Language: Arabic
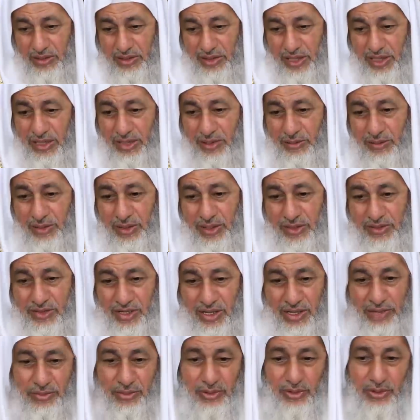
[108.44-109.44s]
كان من
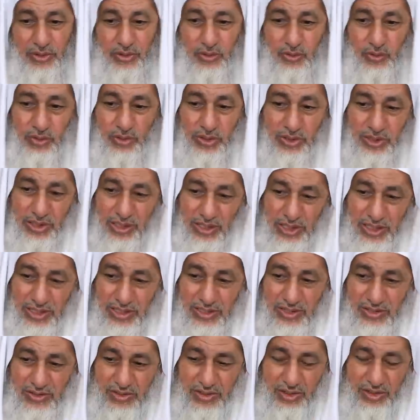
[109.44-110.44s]
اصحاب رسول
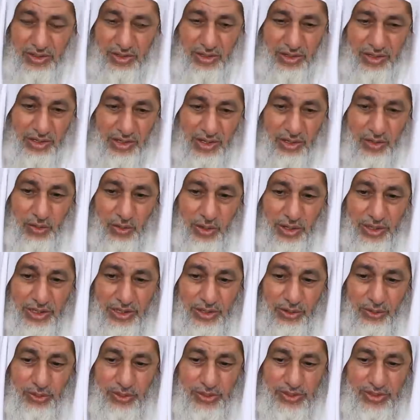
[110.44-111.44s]
الله صلى الله
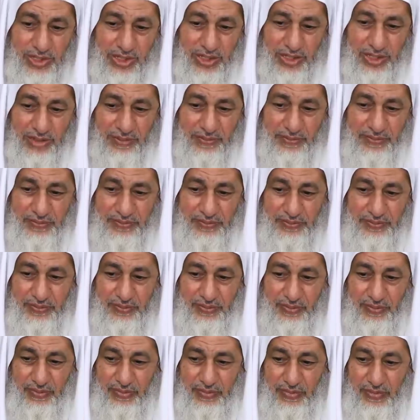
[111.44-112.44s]
عليه وسلم
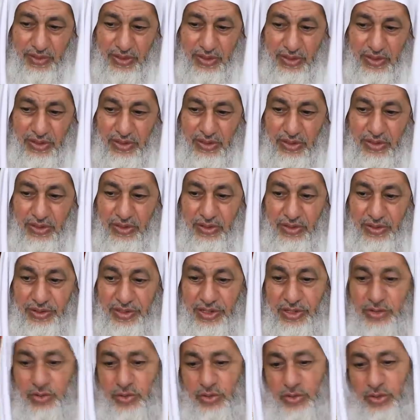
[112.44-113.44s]

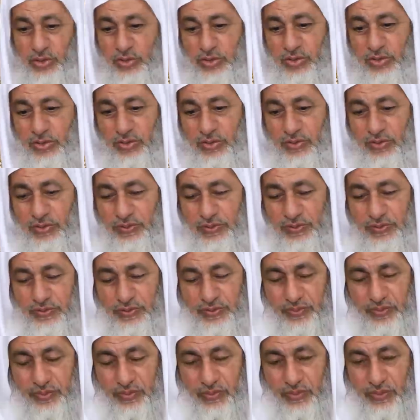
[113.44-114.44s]
رجل
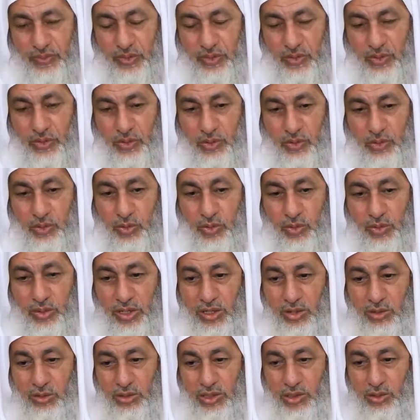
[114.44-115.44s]

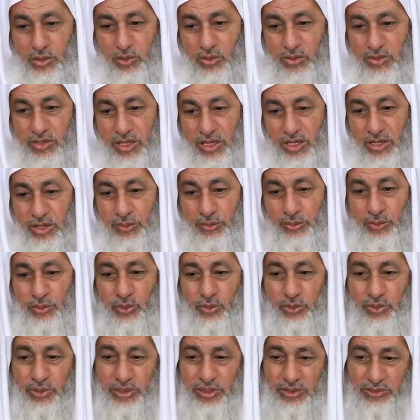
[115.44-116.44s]
يقال له سهل
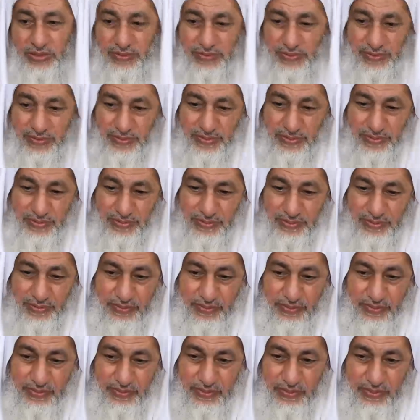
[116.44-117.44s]
بن حنيف
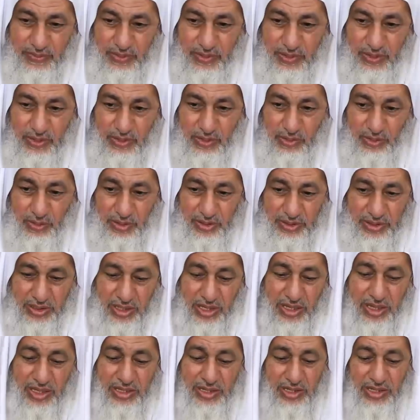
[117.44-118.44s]

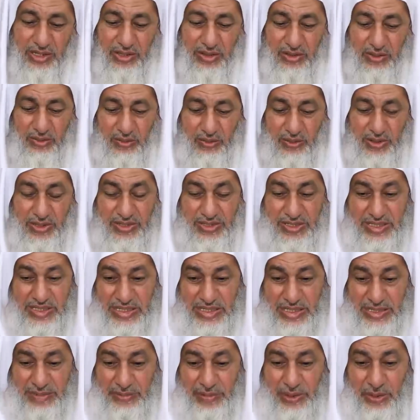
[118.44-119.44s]
وكان
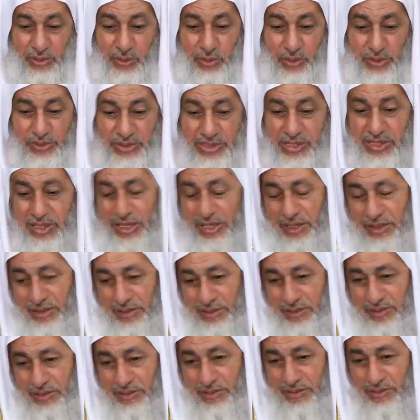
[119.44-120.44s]
وسيما
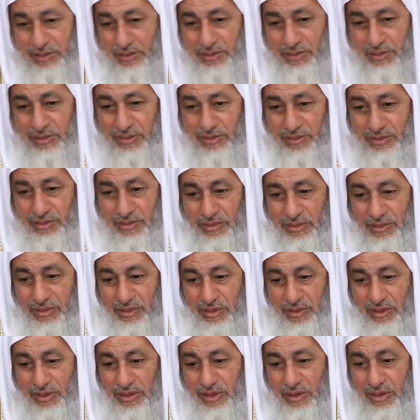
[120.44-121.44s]
وضيئا
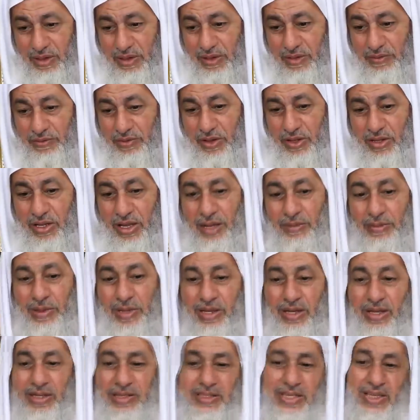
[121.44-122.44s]
فقام
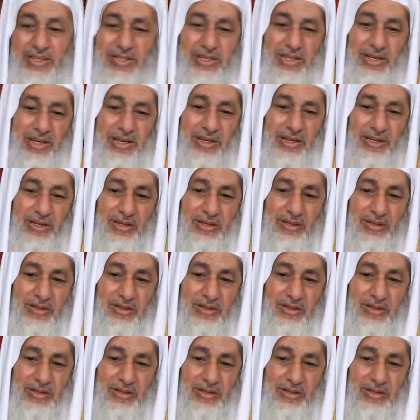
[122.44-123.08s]
يغتسل